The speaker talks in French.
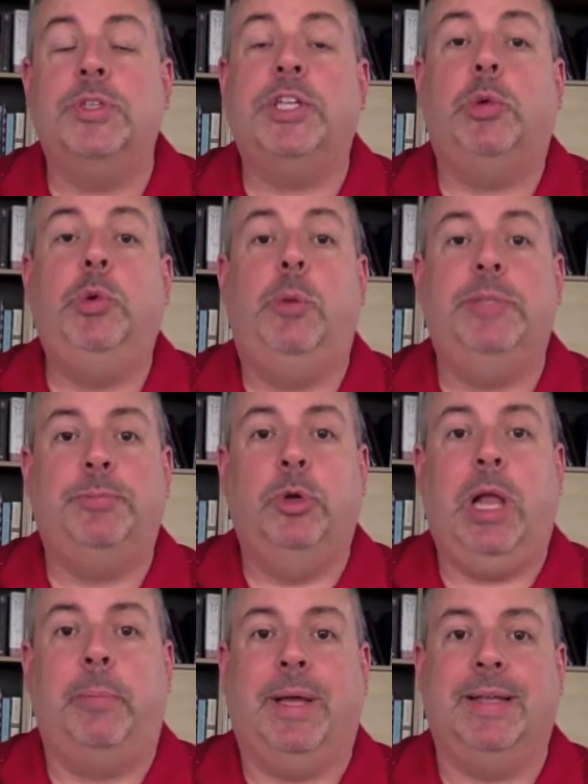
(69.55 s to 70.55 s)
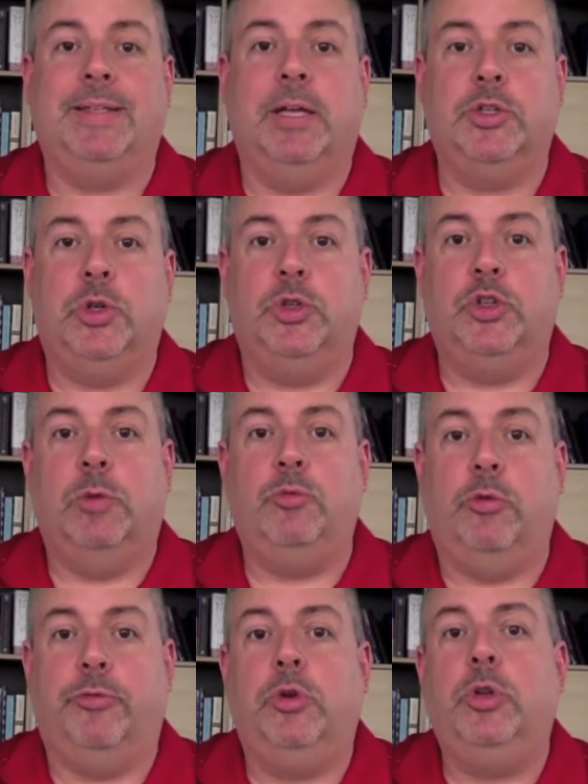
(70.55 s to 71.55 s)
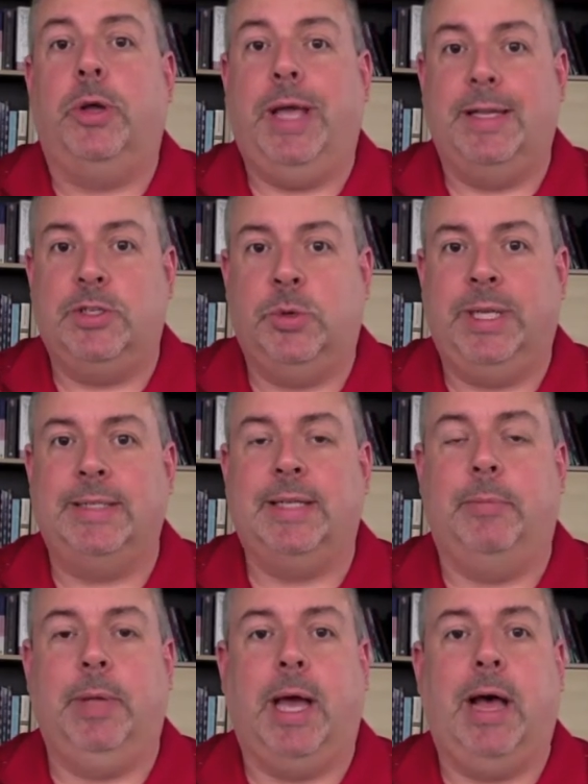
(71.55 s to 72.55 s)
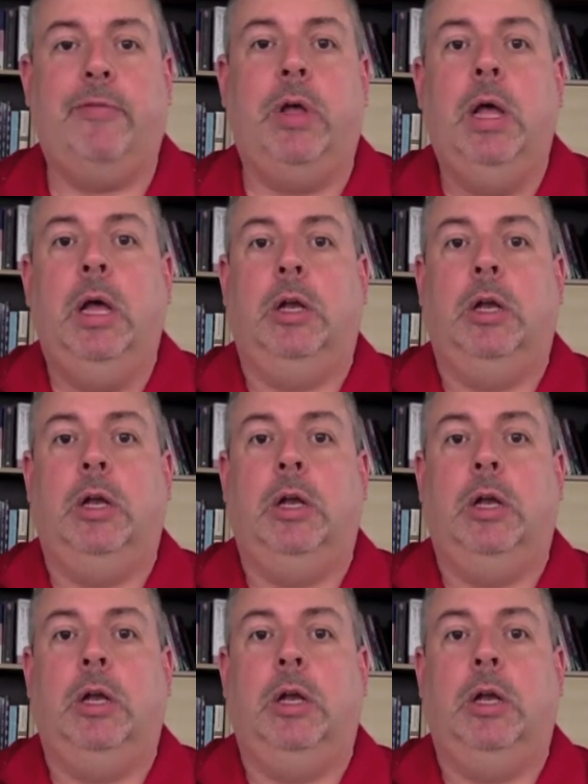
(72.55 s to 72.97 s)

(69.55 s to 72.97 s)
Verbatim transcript: On s'ennuie un petit peu de la présence d'un subwoofer, d'un caisson d'extrêmes graves,